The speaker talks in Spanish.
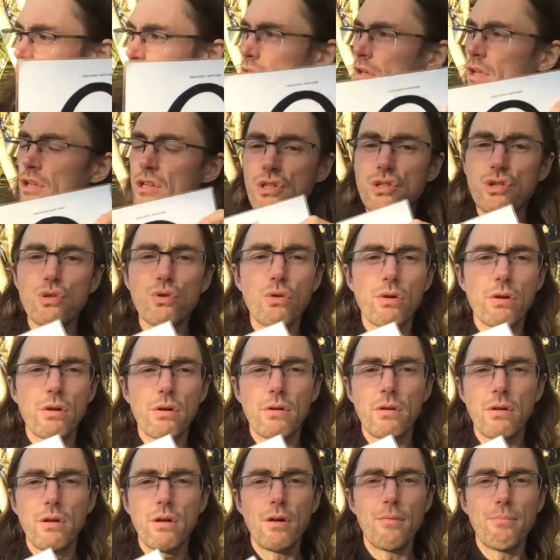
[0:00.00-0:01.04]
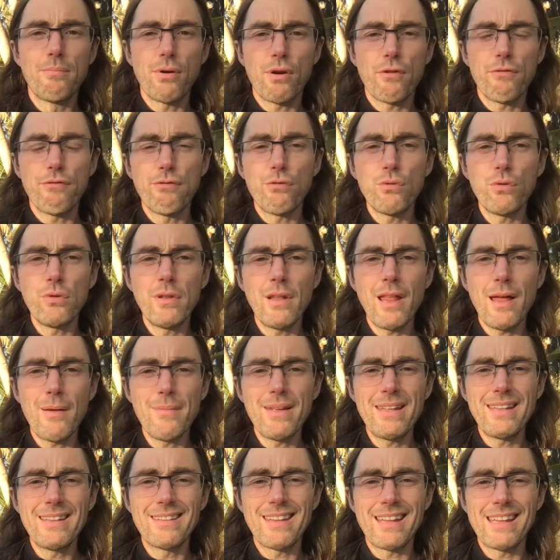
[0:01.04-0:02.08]
Nodo Sur,
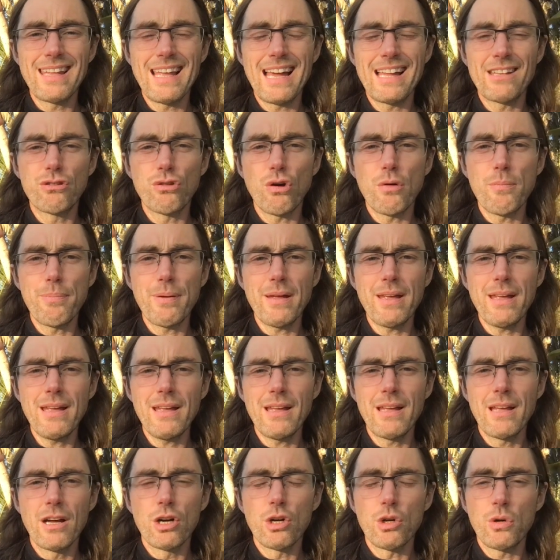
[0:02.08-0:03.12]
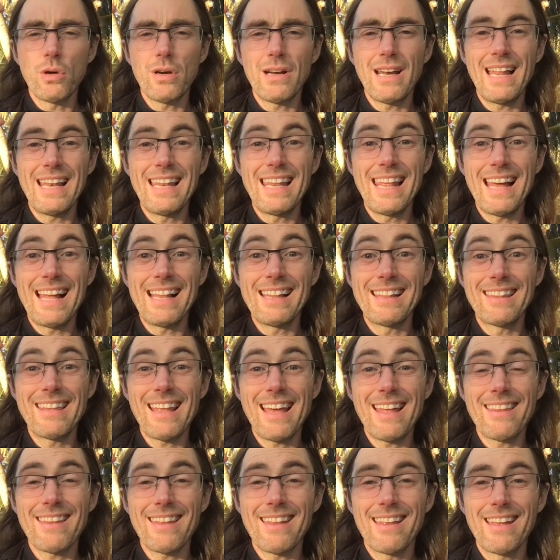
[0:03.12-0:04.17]
profundamente y a tope, con una
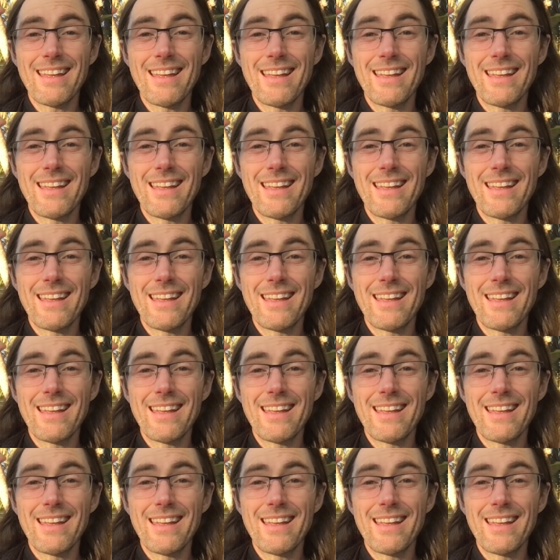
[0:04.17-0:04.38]
lealtad